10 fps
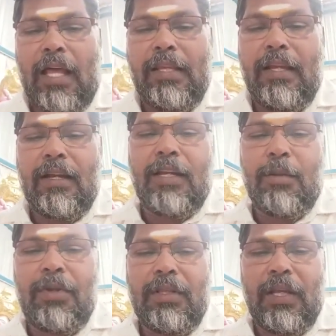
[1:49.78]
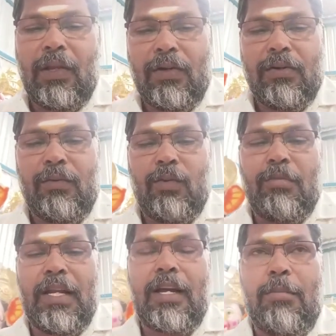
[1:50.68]
அது எங்களுக்கு எப்படி தெரியும்
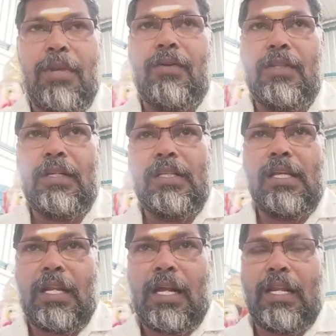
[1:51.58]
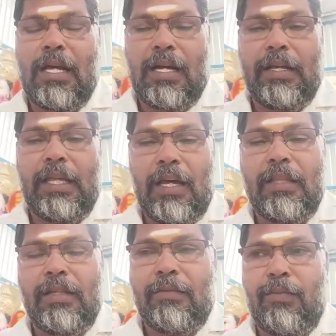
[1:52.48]
உன் மேலே கம்ப்ளைண்ட் வந்திருக்குது அதனால் நான்
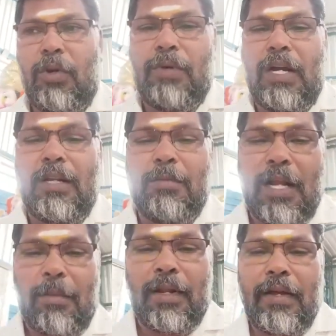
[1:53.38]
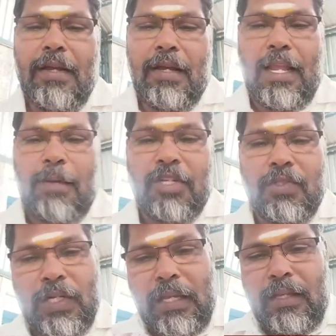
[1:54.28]
ஏதாவது ப்ரூஃப் காட்டணும்ல நான் இப்போ
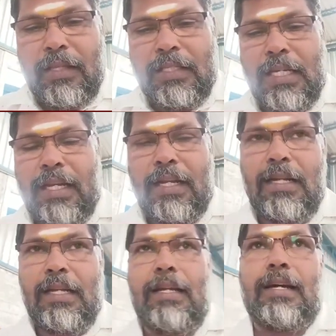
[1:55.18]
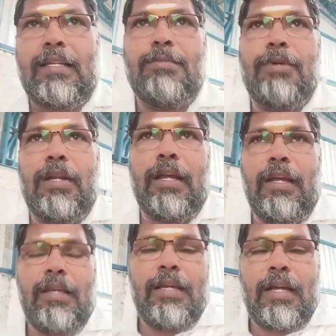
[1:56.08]
சொன்னேன் எந்த சிலையினாலும் நீங்கள் கரைச்சி
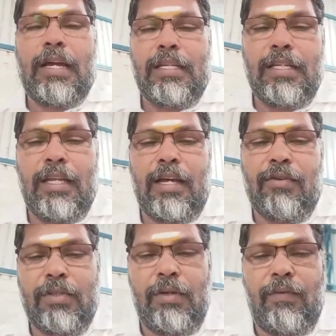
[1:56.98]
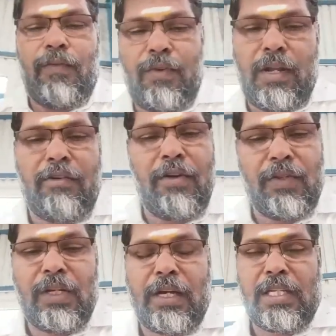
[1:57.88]
பாருங்கள் கரைச்சிங்கன்னா வந்து ஃபுல்லாகவே
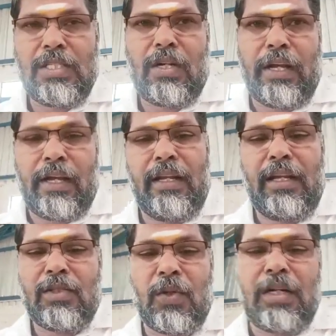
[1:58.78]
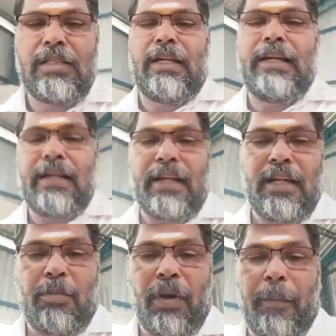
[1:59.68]
வந்து கரைஞ்சிருங்க நீங்கள் சொல்கிற சிலையை
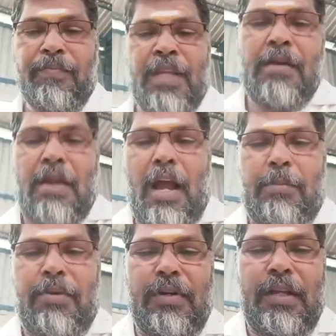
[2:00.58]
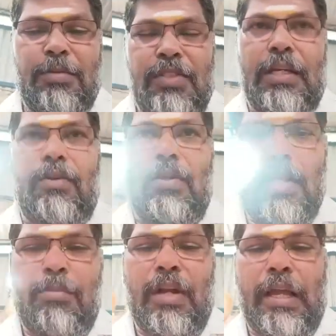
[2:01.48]
கரைக்கிறோம்னு அப்போ டிஎஸ்பி சார்
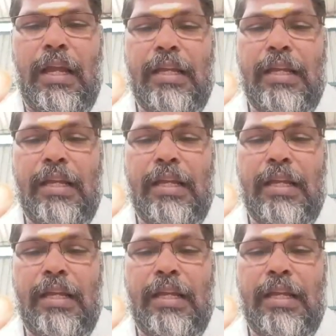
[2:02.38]
வந்து அப்போ நான்